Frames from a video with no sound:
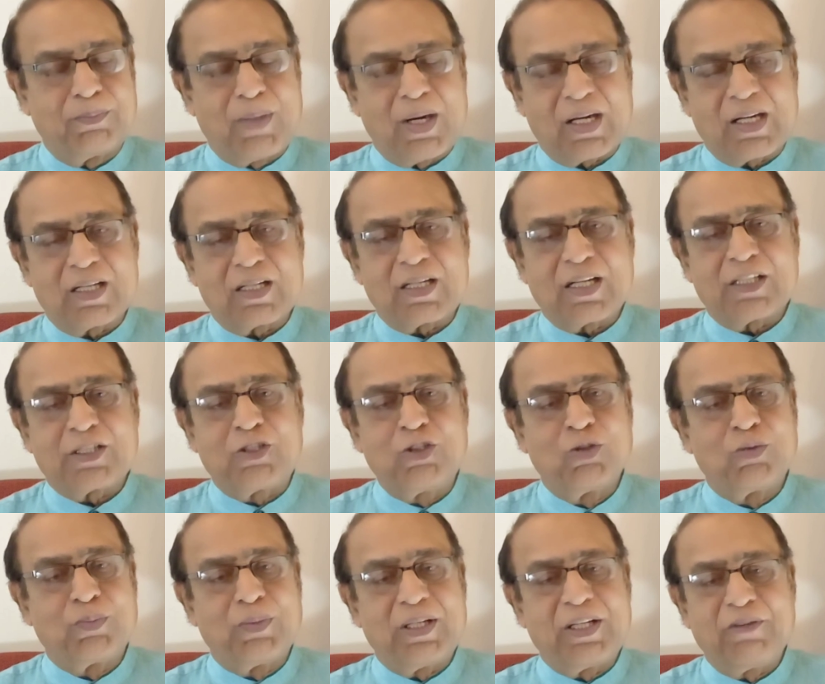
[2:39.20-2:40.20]
बारह
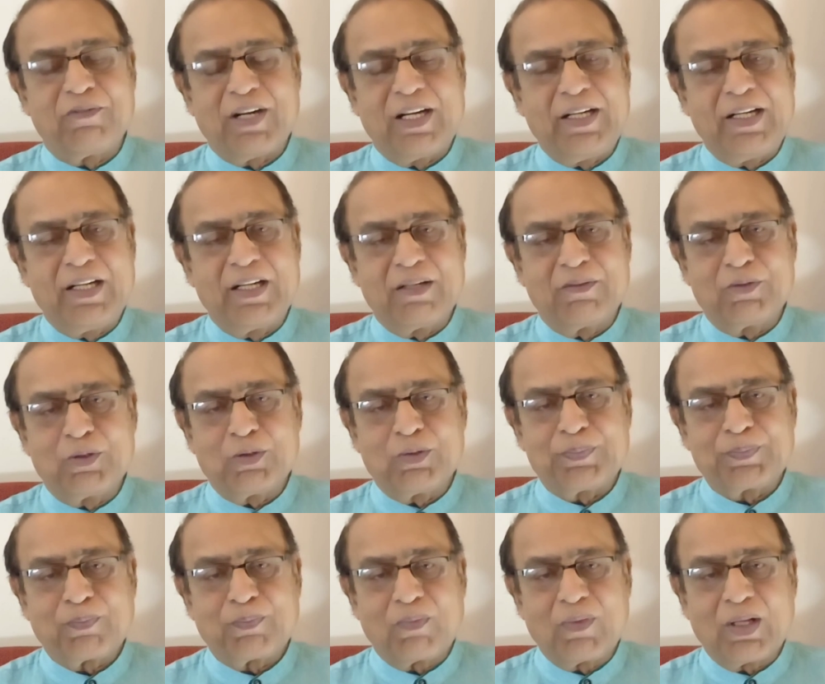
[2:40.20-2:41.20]
राशियों में डिवाइडेड हैं वो
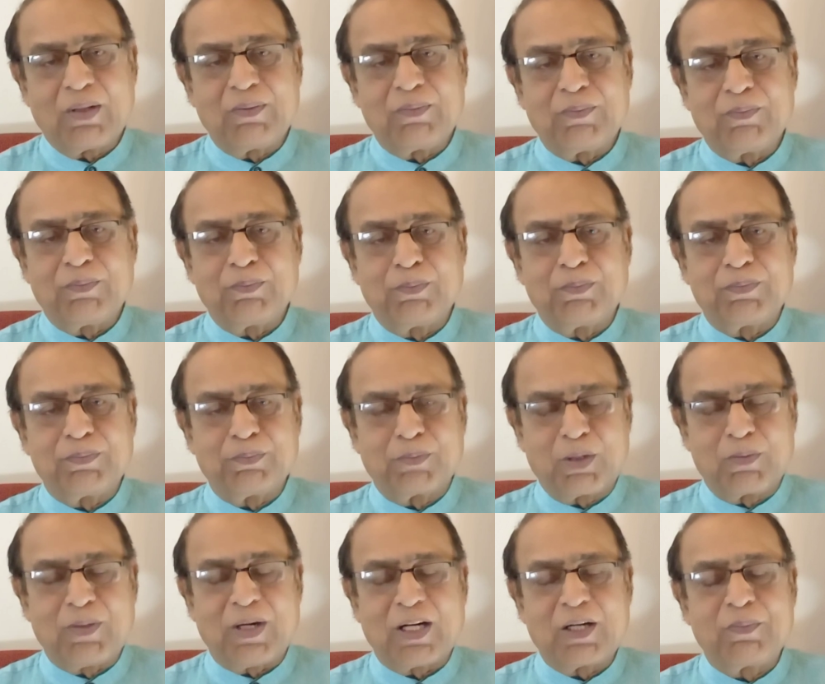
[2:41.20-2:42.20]

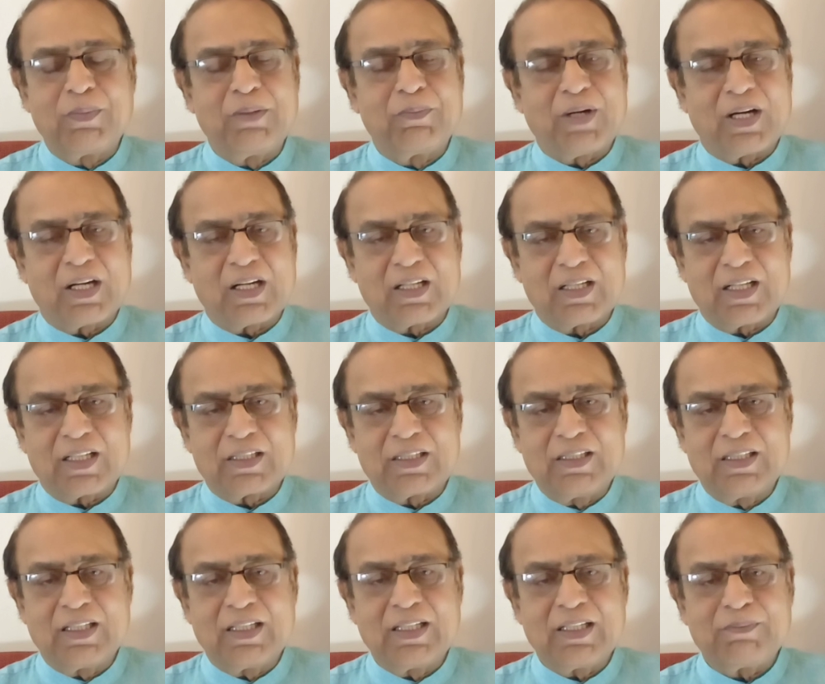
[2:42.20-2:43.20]
ब्रह्मांड में बारह
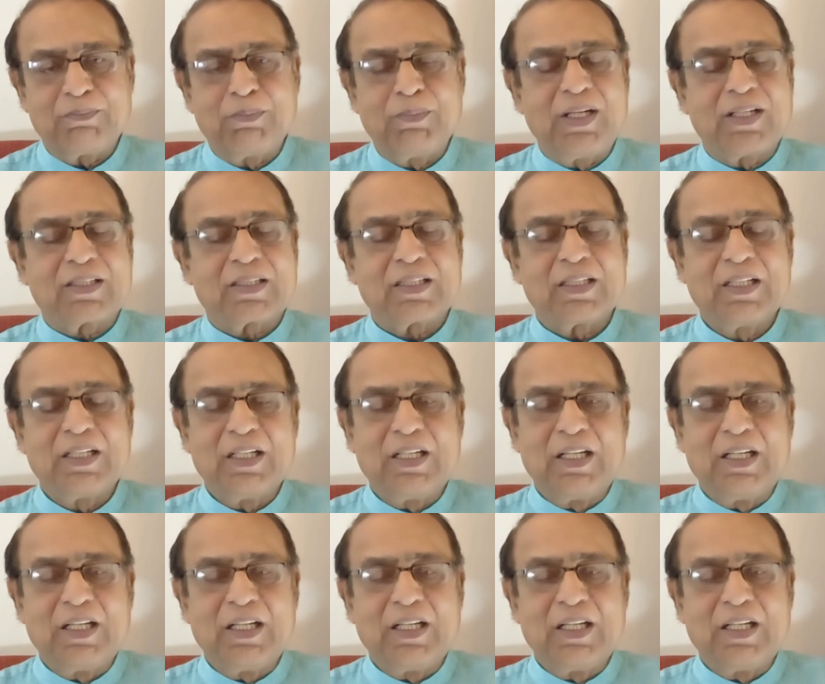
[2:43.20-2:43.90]
राशियाँ हैं मेष